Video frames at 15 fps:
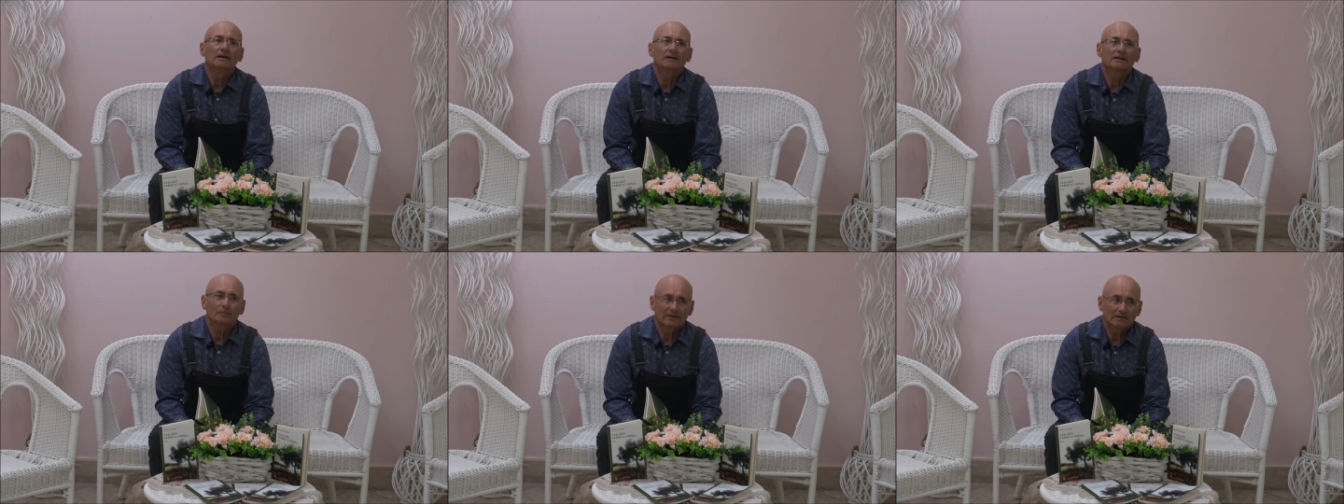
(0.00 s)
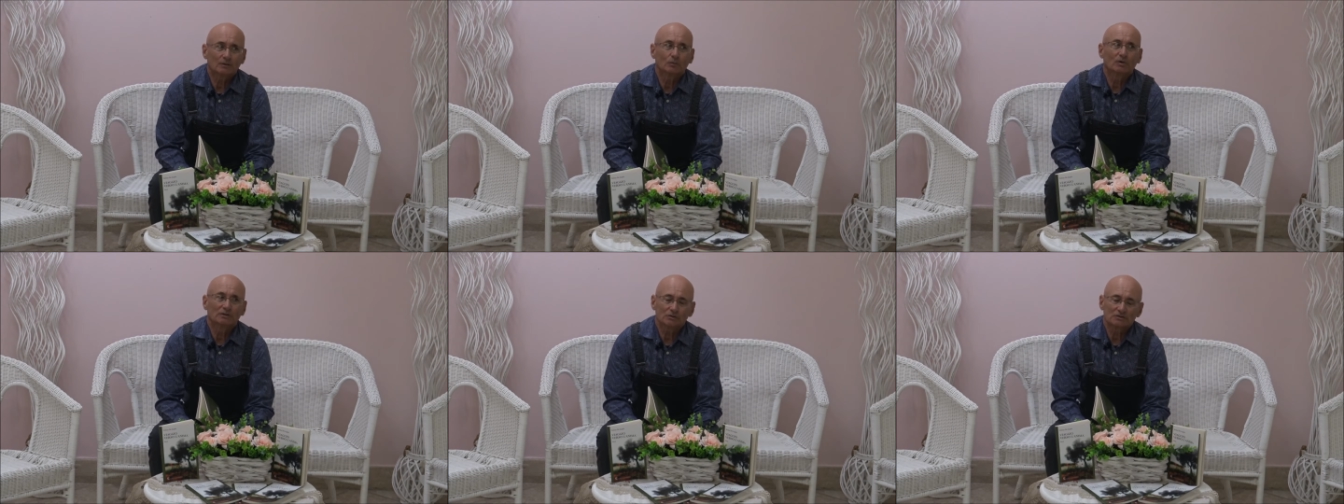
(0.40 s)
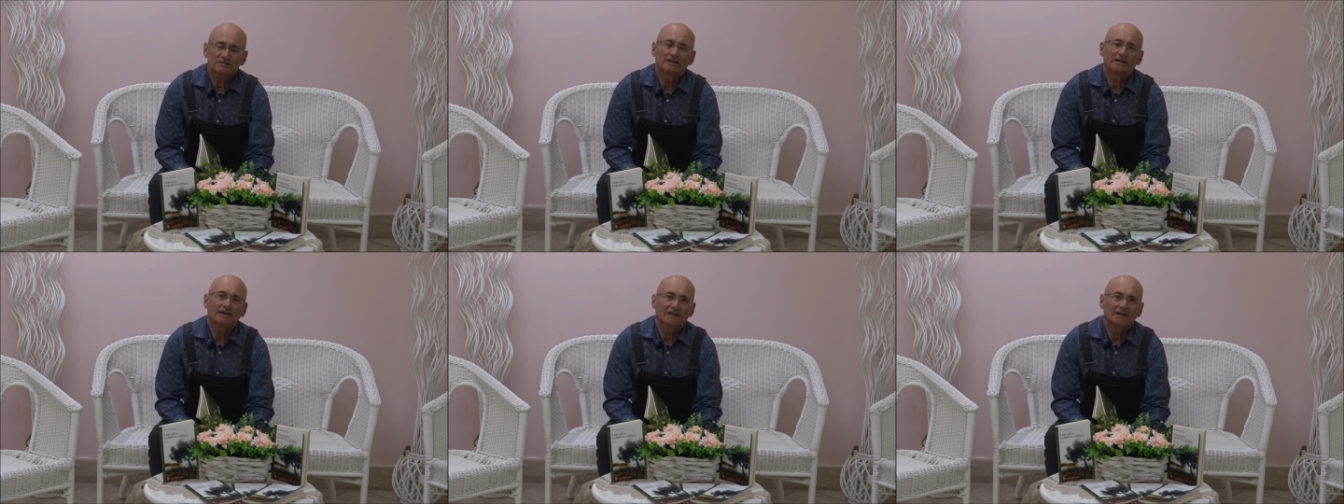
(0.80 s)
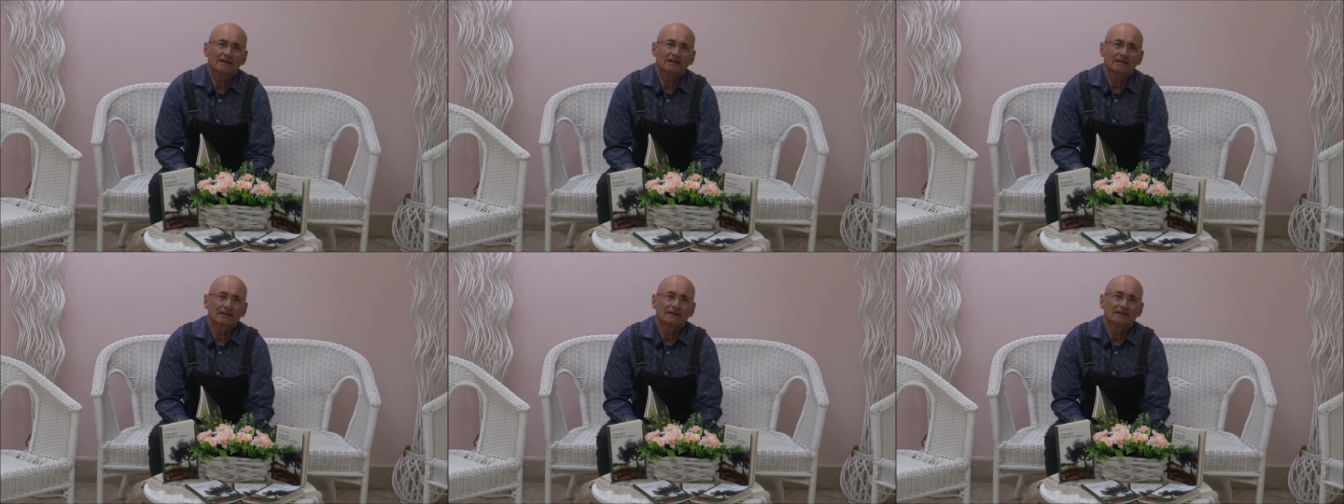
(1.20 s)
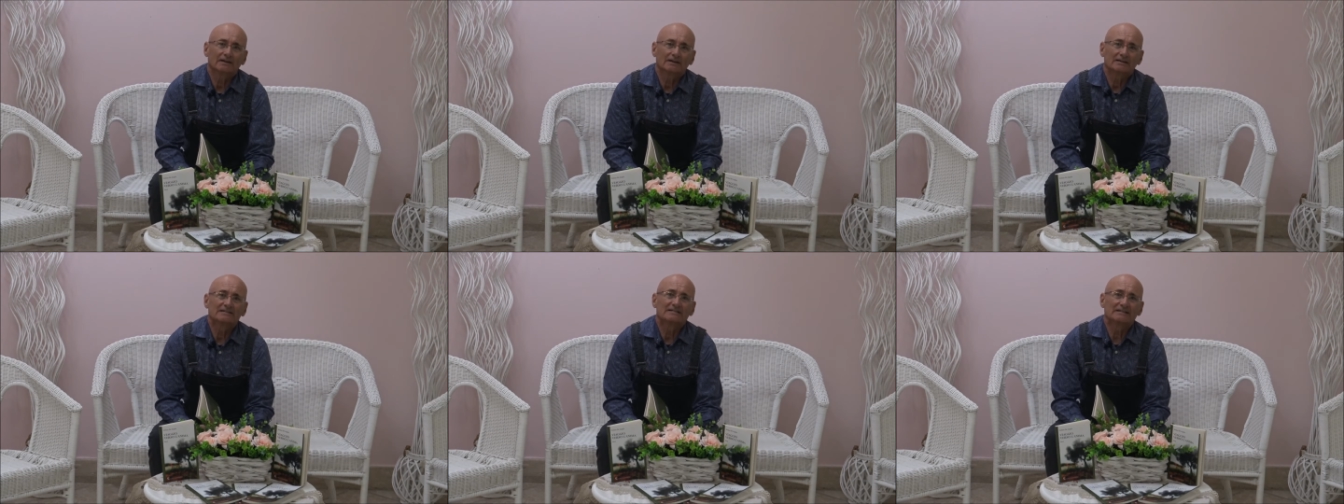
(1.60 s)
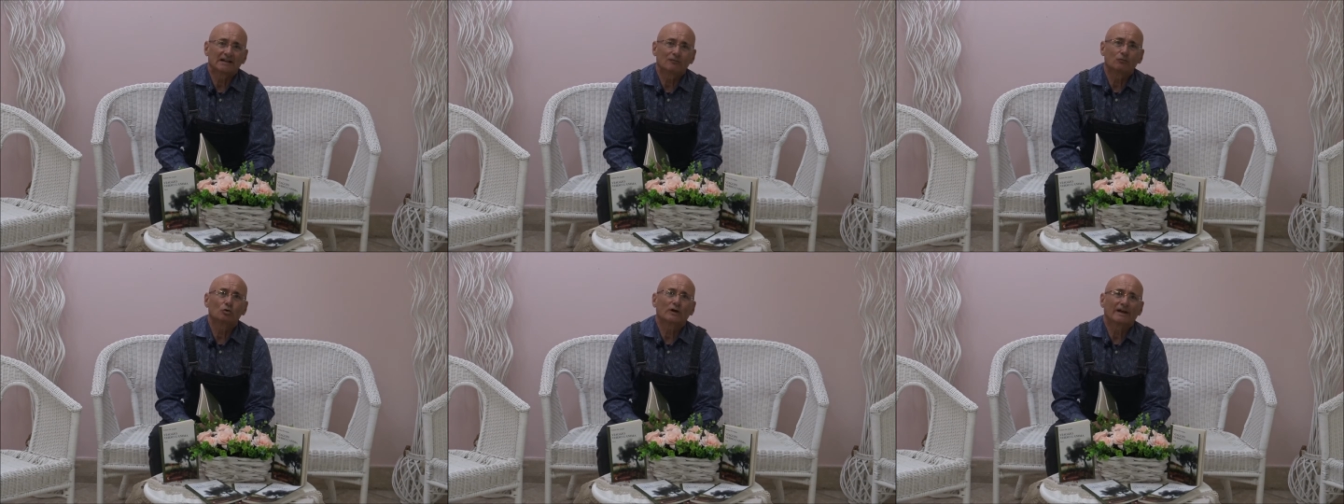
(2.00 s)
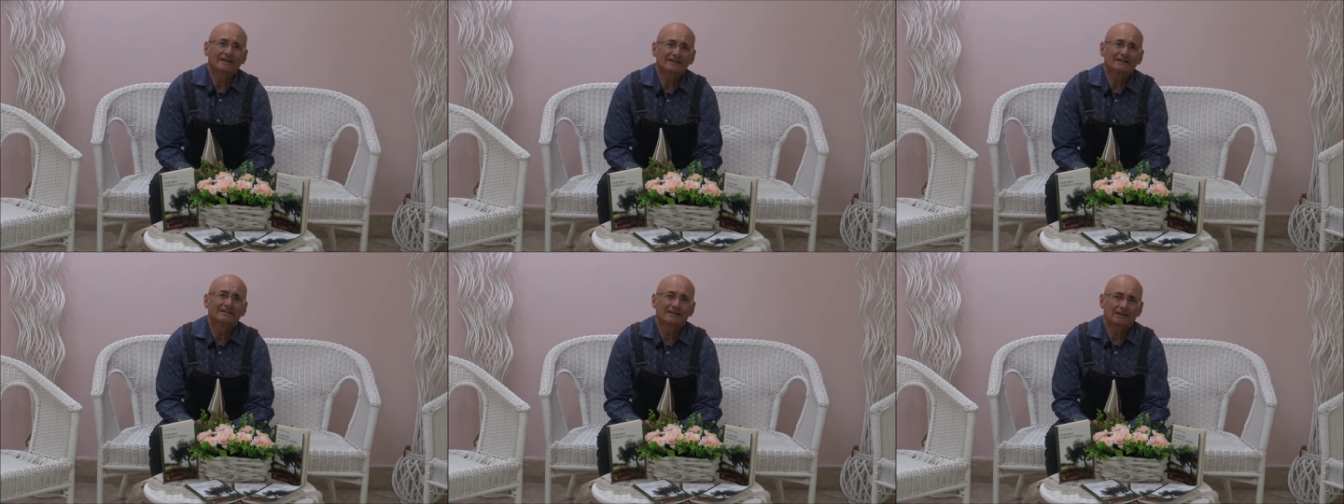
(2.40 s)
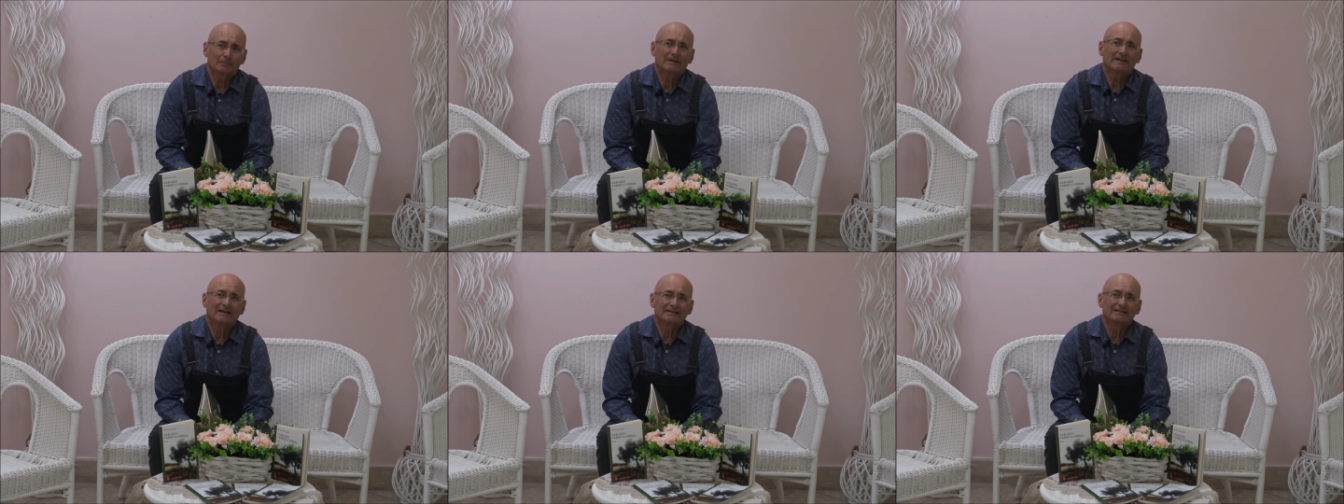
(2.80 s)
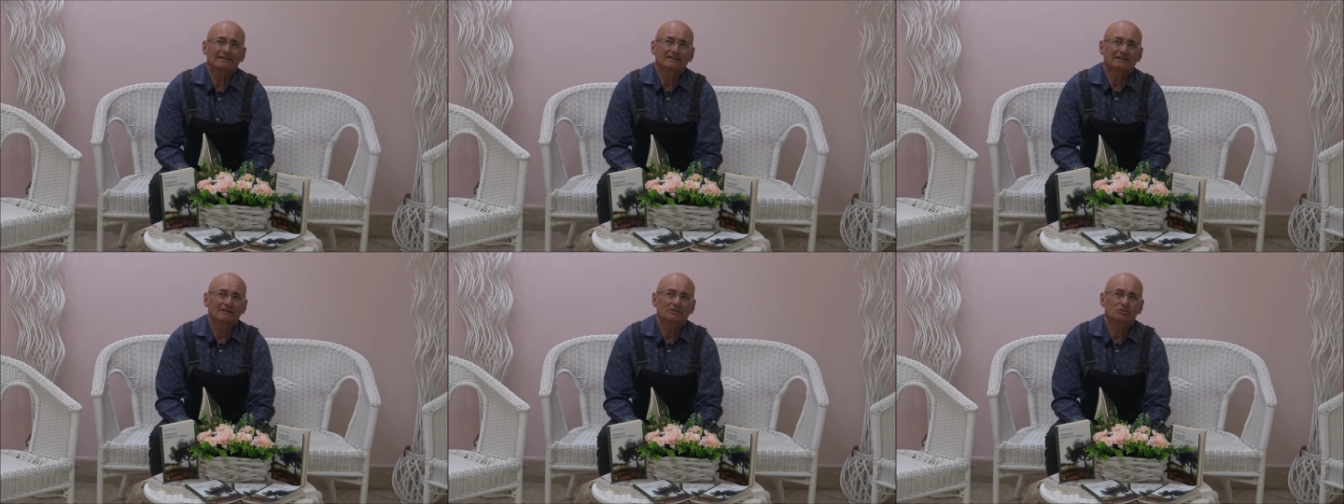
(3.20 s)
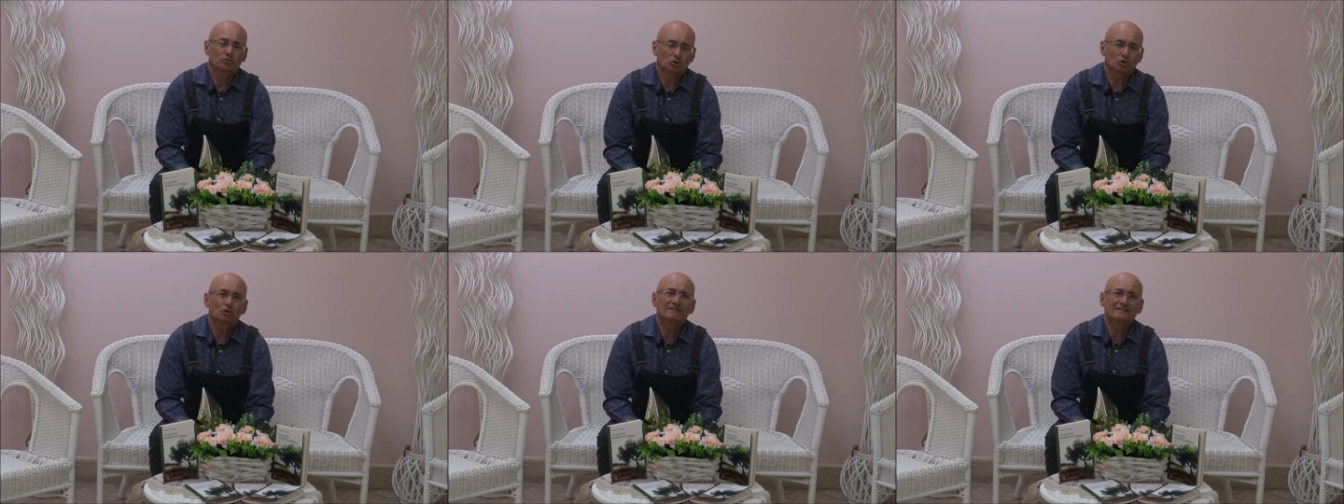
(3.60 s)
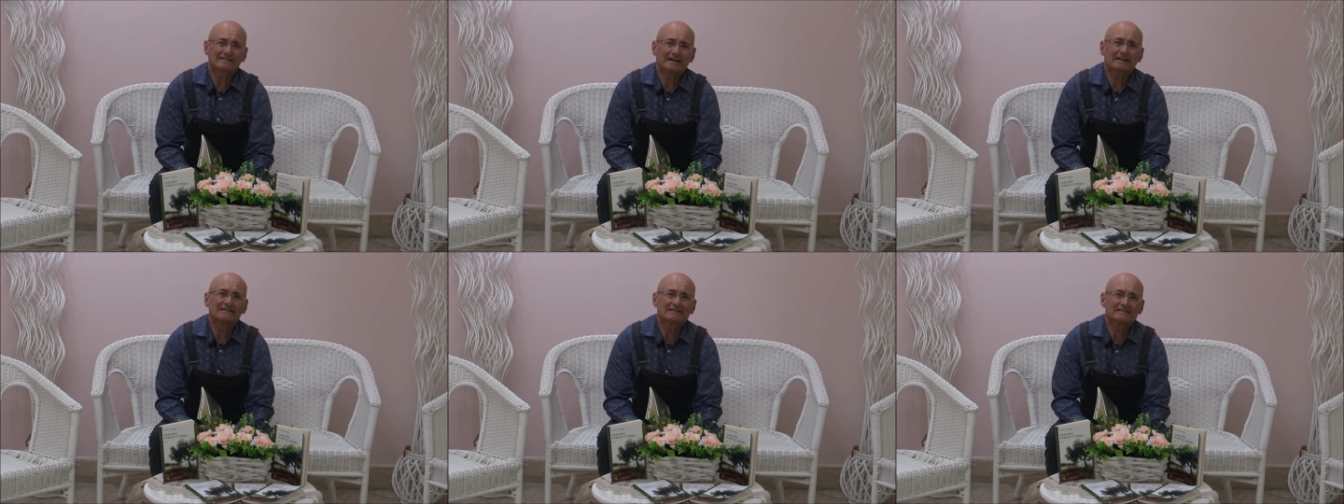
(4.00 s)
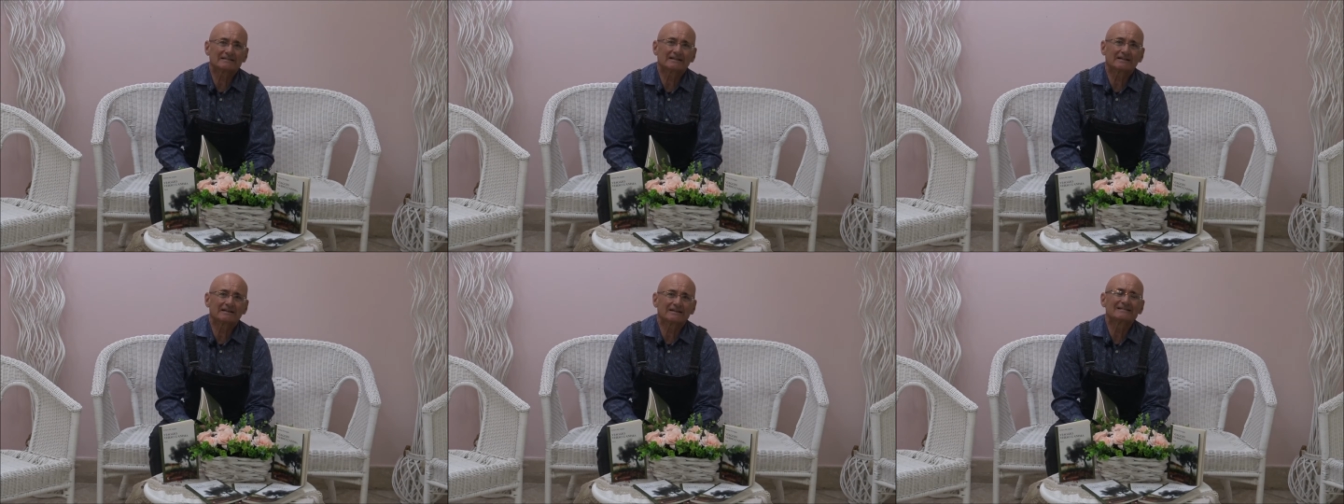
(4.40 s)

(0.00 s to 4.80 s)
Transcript: Ebbene, quando si, è, si lavora in determinate circostanze,